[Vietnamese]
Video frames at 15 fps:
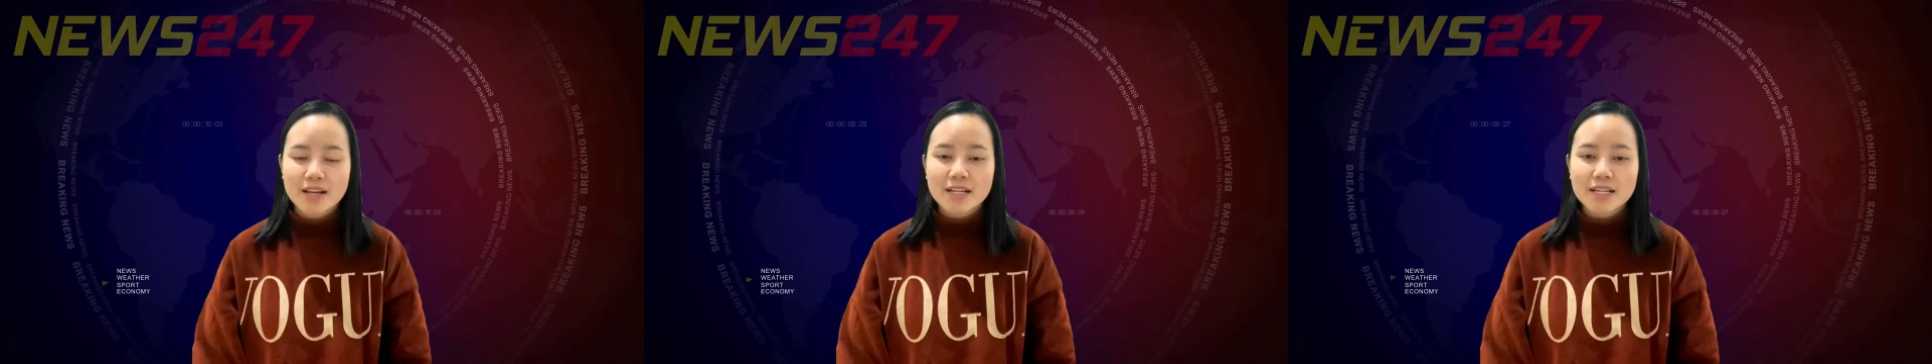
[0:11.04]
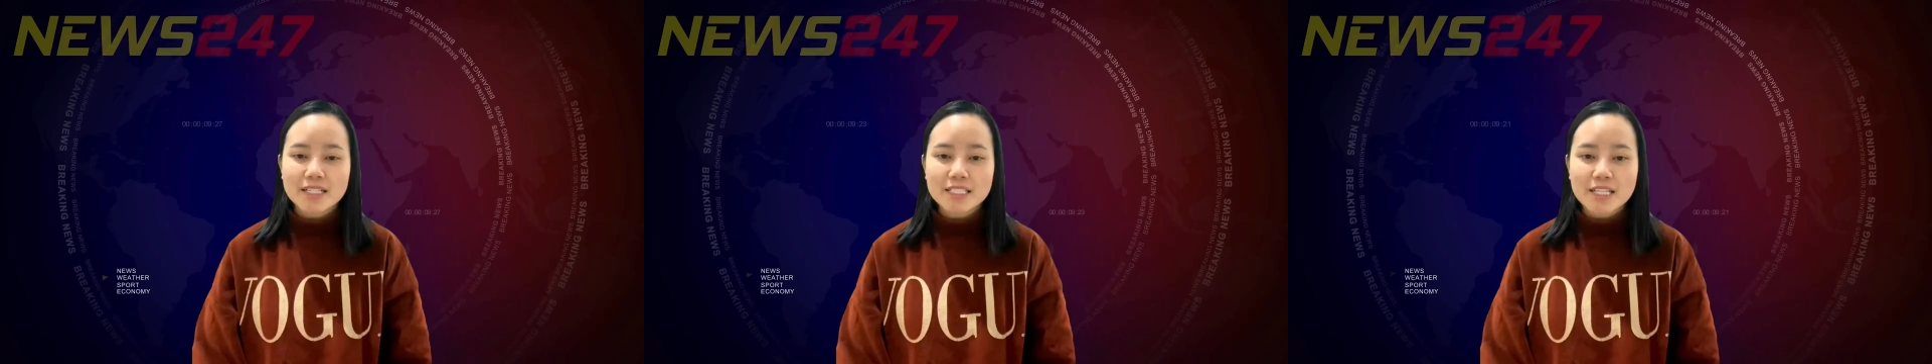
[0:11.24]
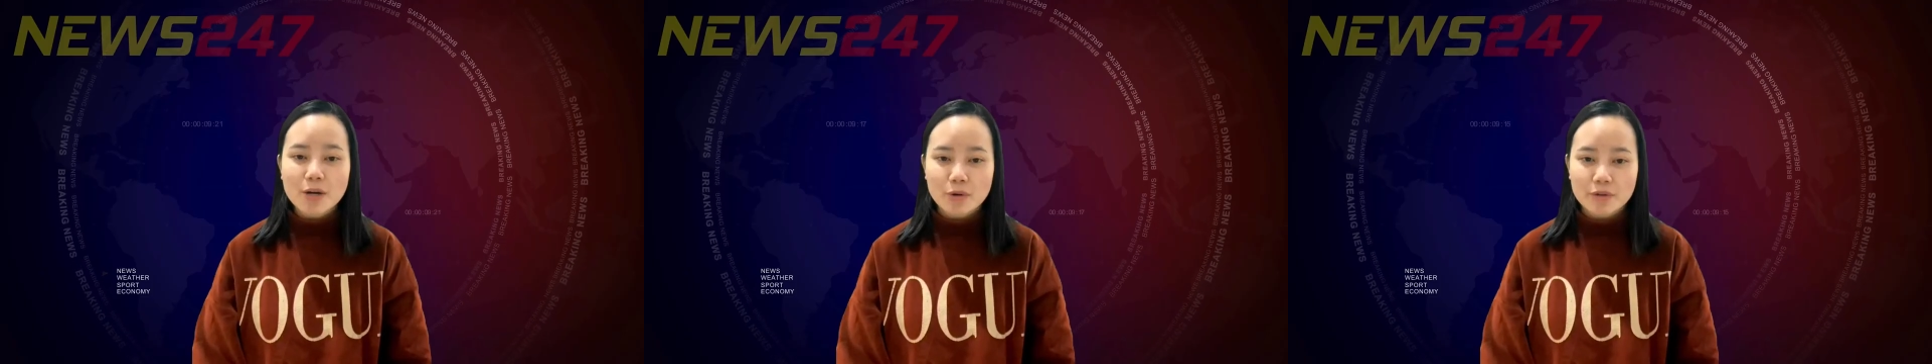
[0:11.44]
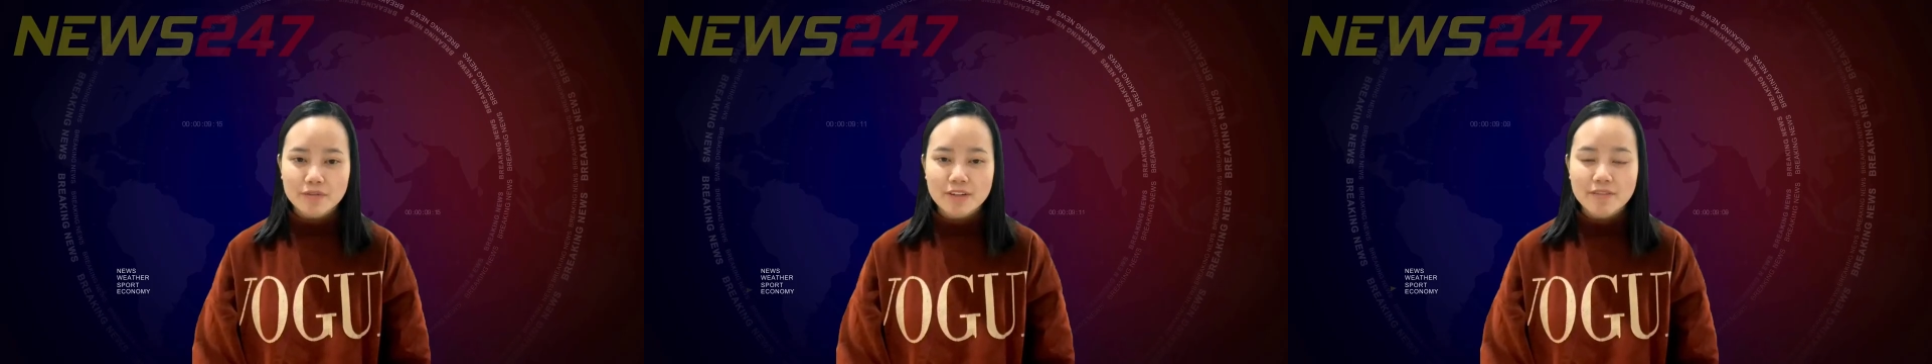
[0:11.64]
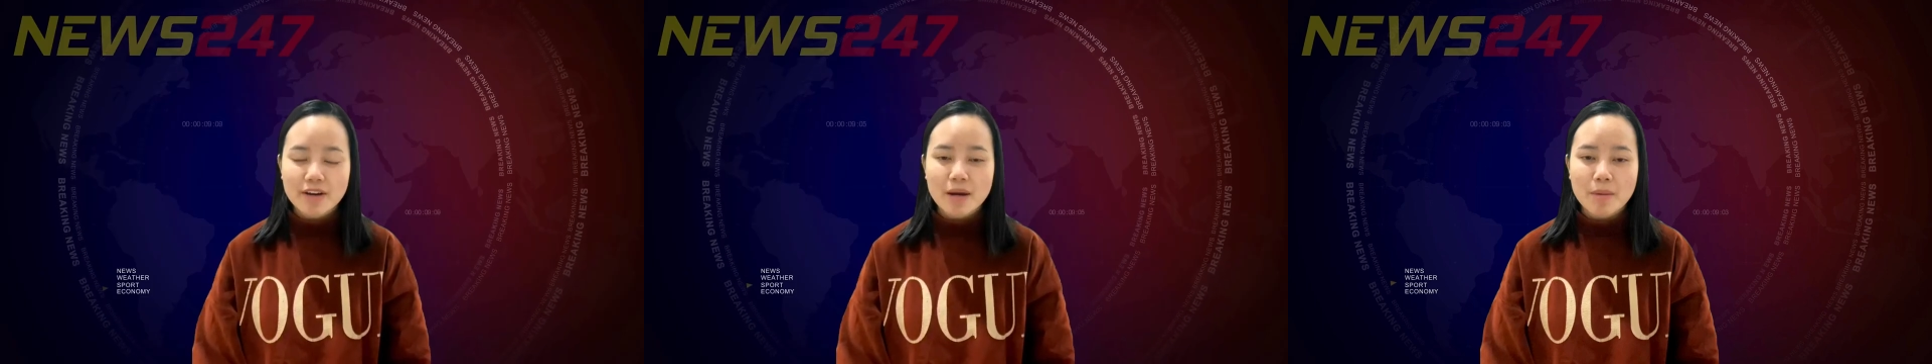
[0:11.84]
Kính chào quý
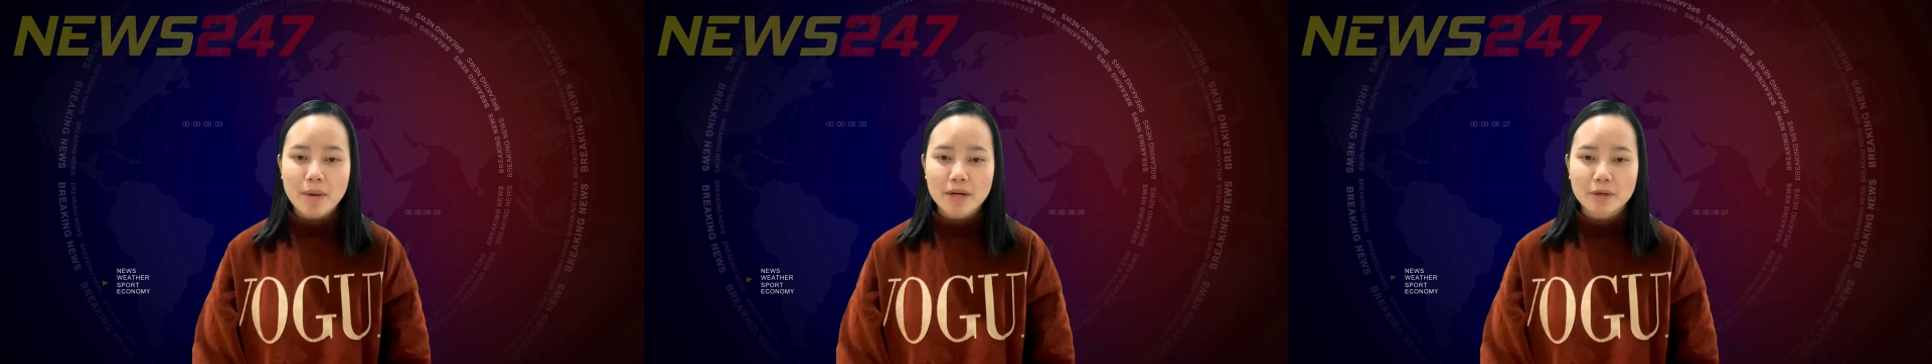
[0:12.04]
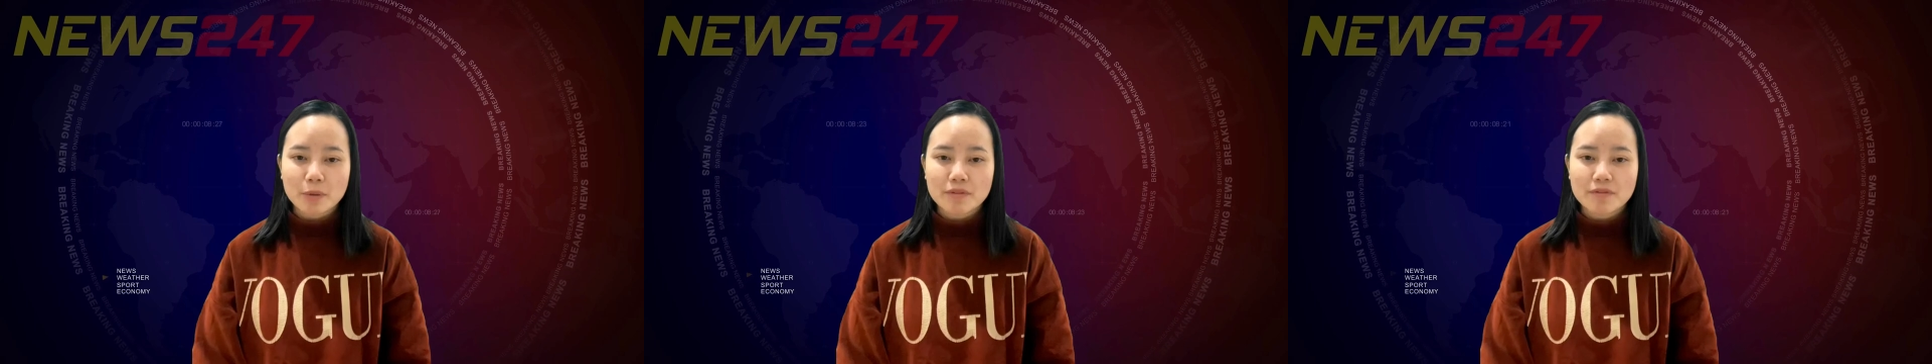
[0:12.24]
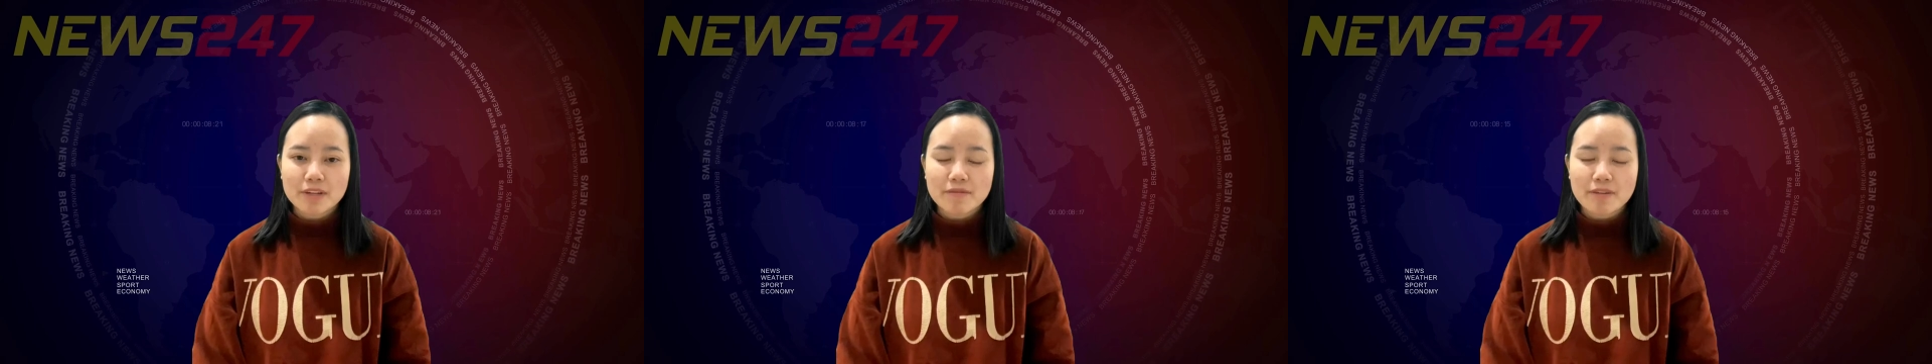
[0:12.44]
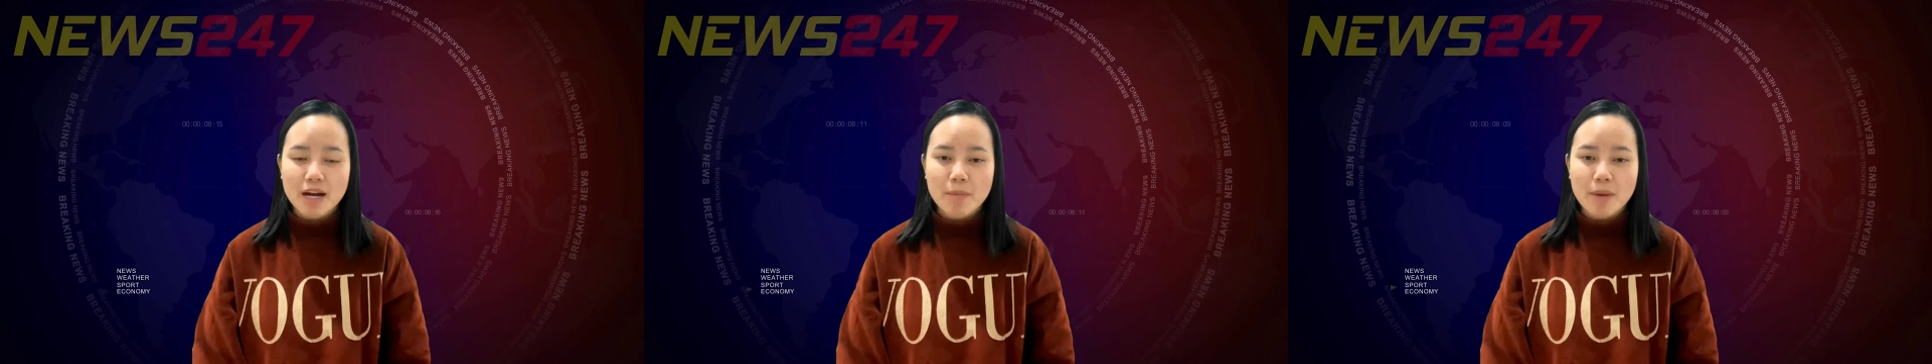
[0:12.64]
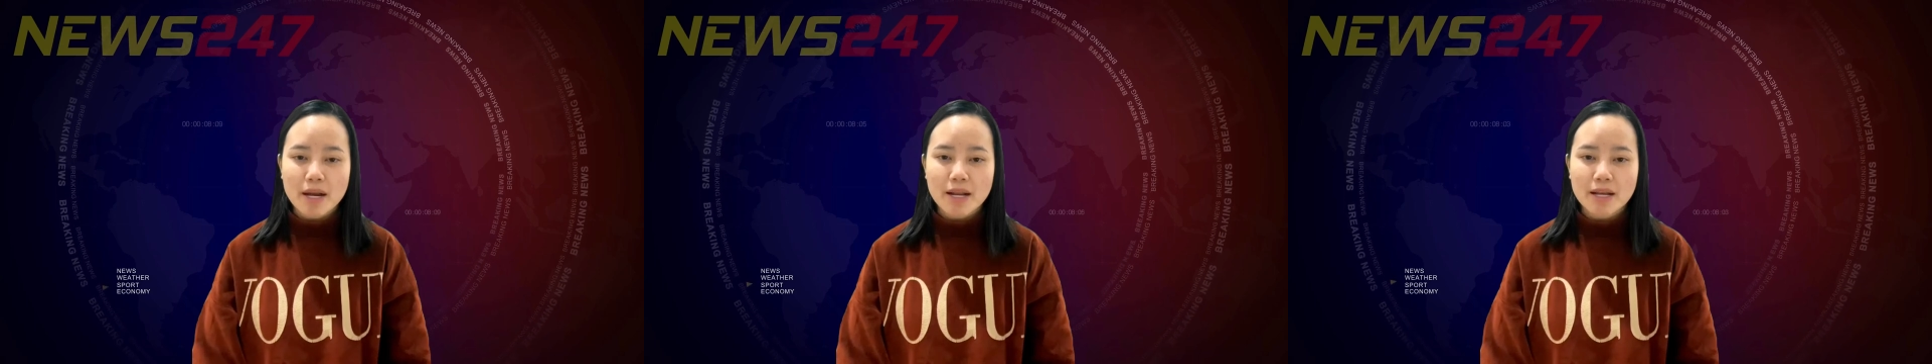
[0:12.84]
vị và
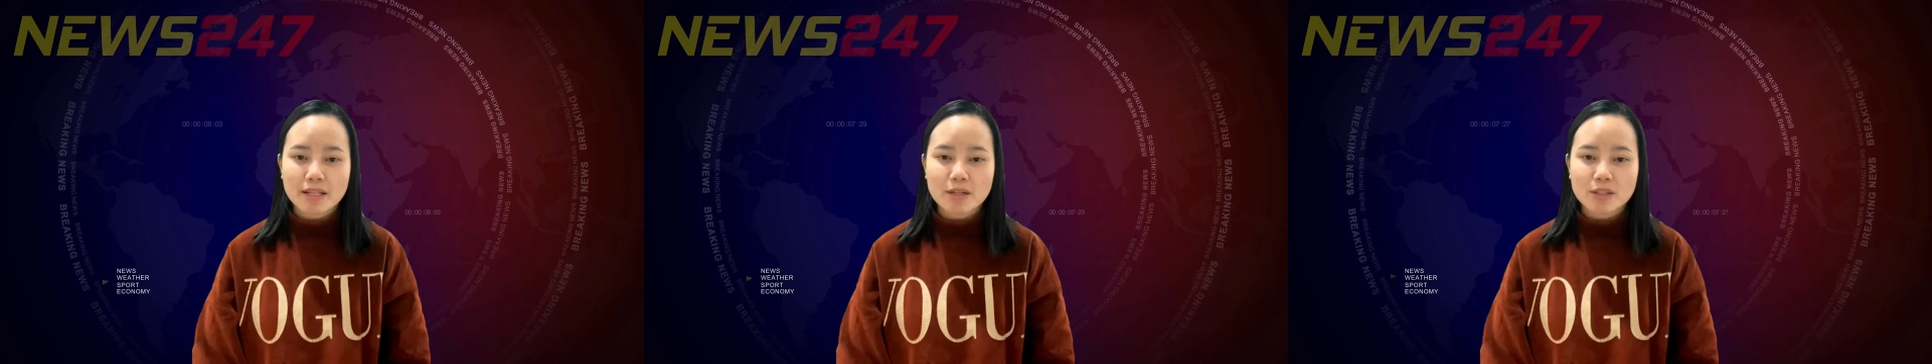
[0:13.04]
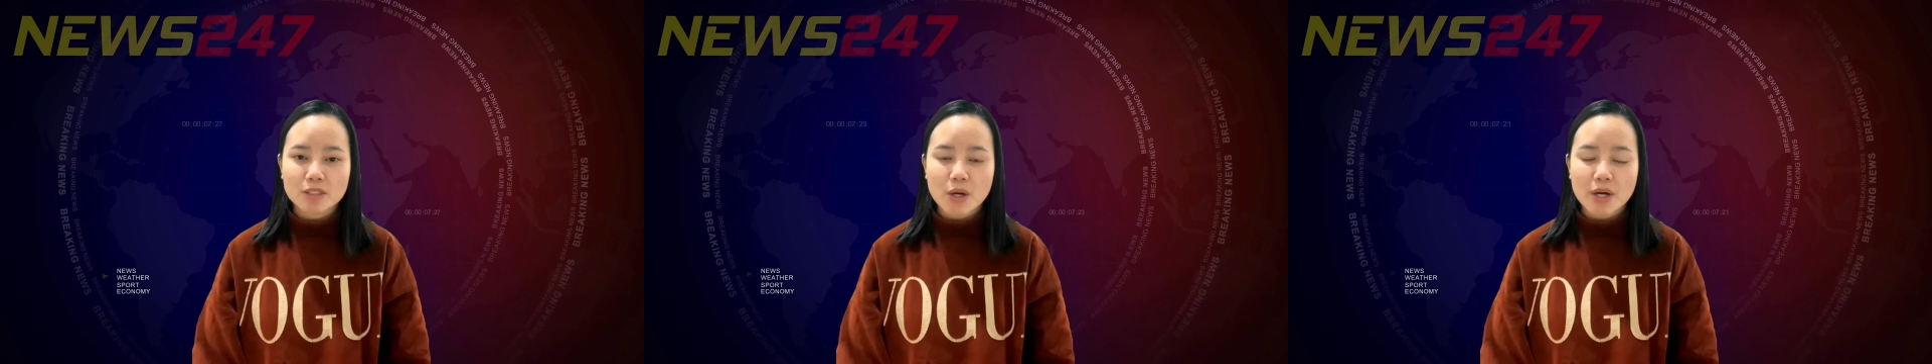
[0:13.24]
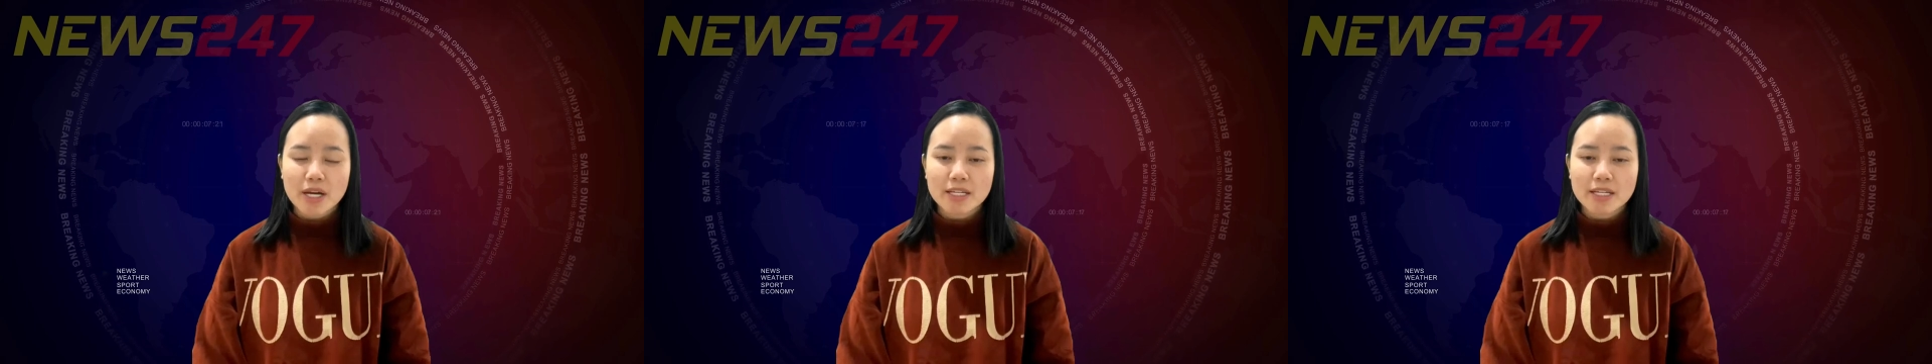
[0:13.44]
các bạn đang theo dõi